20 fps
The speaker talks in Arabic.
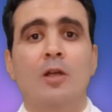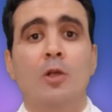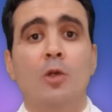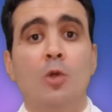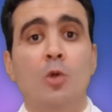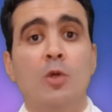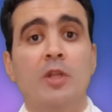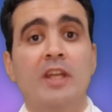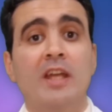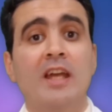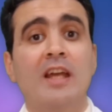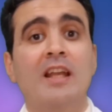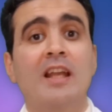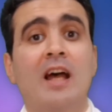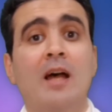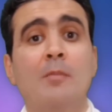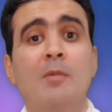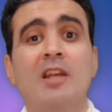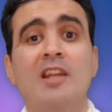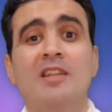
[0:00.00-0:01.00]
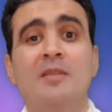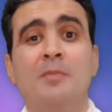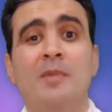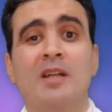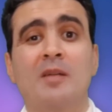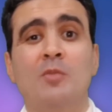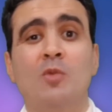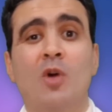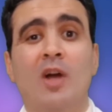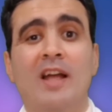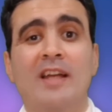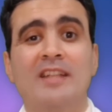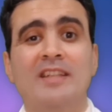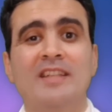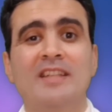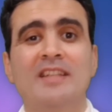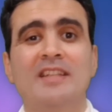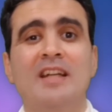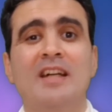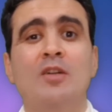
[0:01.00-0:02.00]
لوريال عملت مجموعة
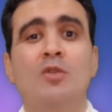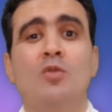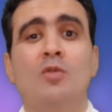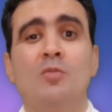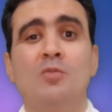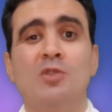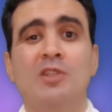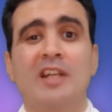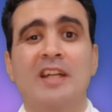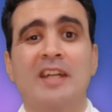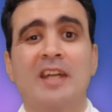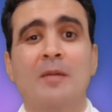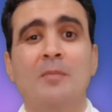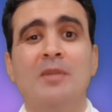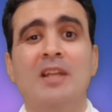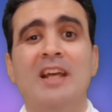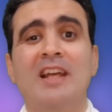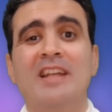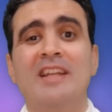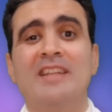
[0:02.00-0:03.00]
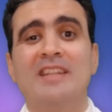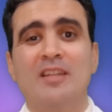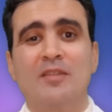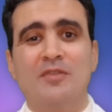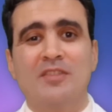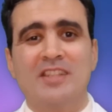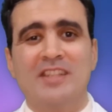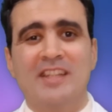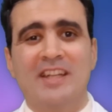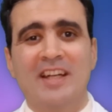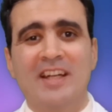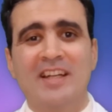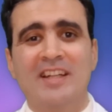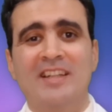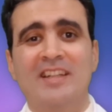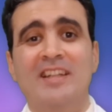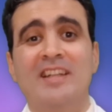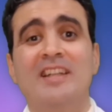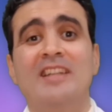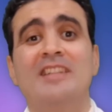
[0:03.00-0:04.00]
جديدة ومتكاملة للتفتيح
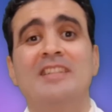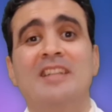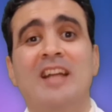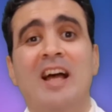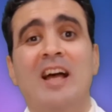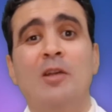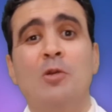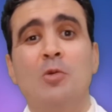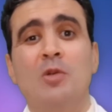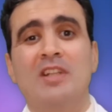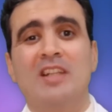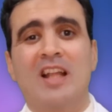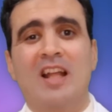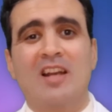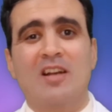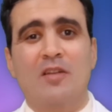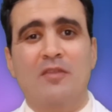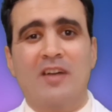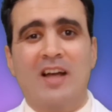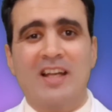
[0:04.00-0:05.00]
تعالوا نتعرف